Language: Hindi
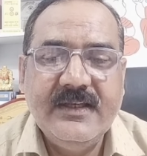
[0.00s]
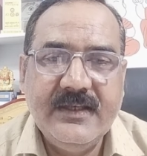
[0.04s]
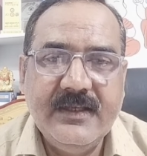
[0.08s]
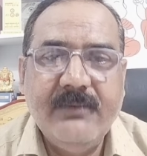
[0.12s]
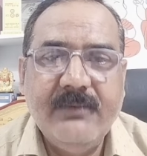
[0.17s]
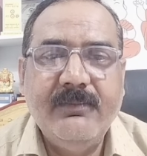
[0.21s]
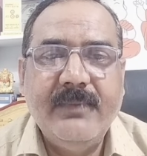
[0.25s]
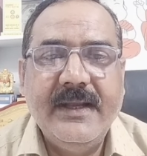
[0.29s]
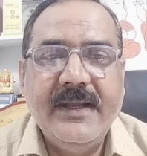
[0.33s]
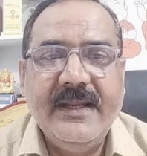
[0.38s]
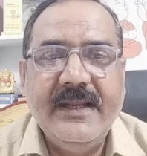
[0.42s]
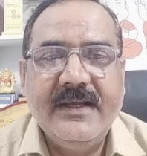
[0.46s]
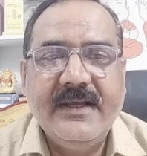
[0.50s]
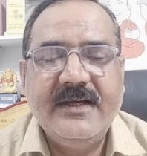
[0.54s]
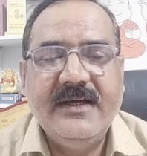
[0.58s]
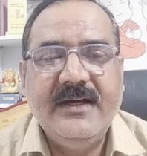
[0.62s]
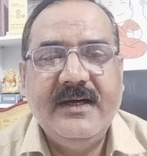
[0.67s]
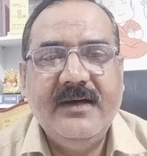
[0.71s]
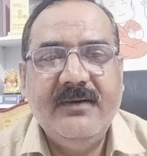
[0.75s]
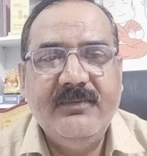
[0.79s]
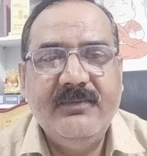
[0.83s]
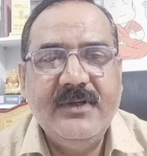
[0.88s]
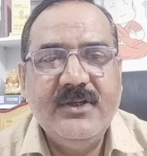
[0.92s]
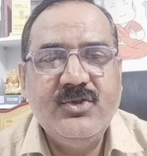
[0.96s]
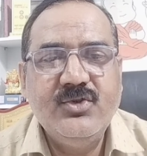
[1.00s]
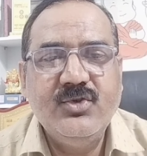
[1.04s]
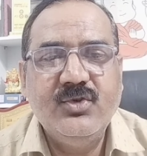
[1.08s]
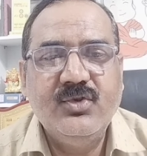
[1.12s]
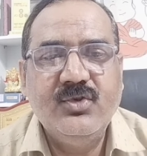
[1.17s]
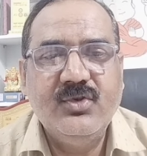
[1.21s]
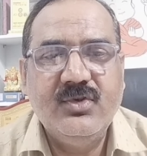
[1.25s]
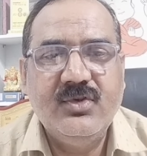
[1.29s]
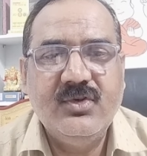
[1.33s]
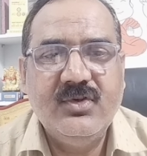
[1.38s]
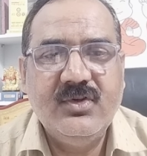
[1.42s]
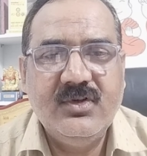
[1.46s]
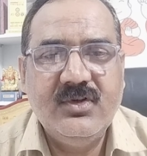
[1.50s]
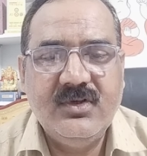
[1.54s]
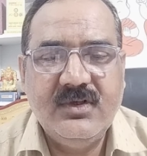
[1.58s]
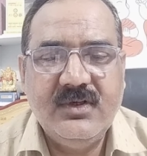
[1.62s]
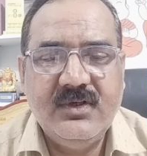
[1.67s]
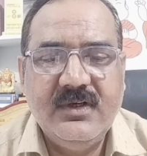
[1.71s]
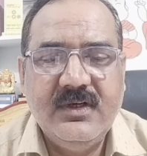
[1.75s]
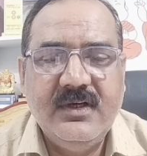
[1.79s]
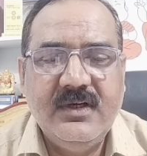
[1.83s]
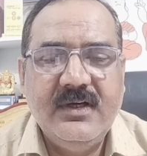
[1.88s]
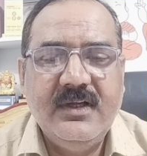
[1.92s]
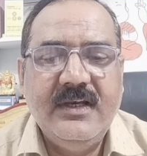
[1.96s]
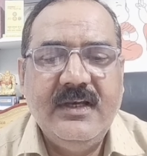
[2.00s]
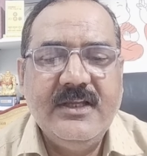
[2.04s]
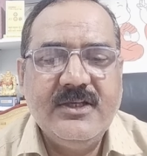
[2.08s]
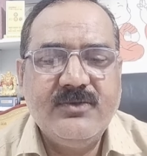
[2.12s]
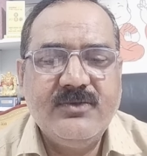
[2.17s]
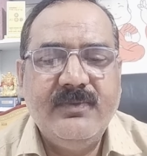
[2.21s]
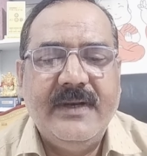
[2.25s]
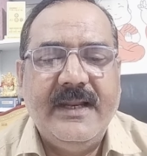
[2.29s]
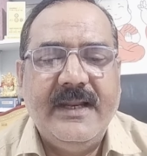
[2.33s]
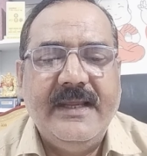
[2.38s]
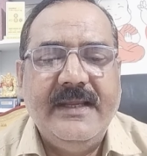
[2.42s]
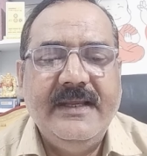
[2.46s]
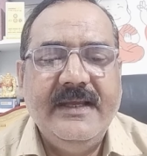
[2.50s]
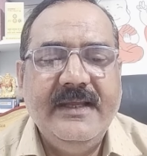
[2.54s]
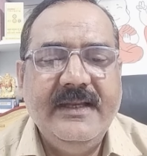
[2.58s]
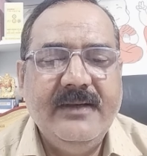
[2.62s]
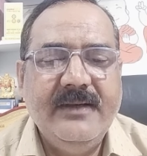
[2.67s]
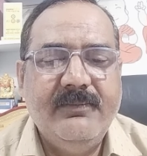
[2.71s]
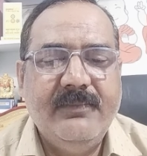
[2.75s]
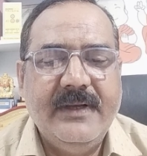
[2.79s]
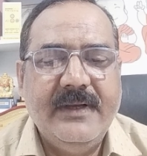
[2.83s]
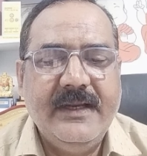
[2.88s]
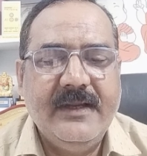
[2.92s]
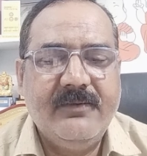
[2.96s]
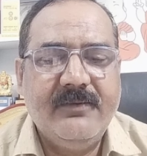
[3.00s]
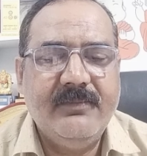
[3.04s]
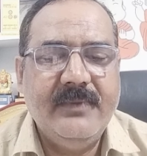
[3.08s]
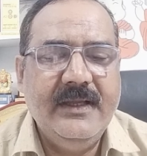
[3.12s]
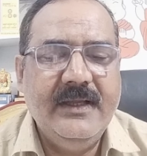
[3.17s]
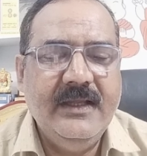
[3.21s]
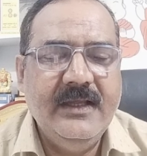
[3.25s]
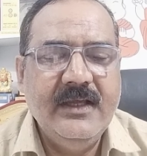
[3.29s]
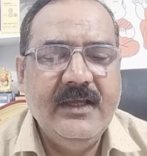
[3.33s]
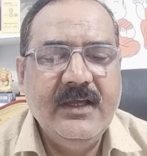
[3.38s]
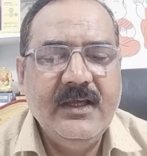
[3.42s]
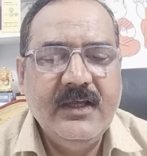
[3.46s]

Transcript: नंबर एक हमने जो लिस्ट बनाई है नंबर एक में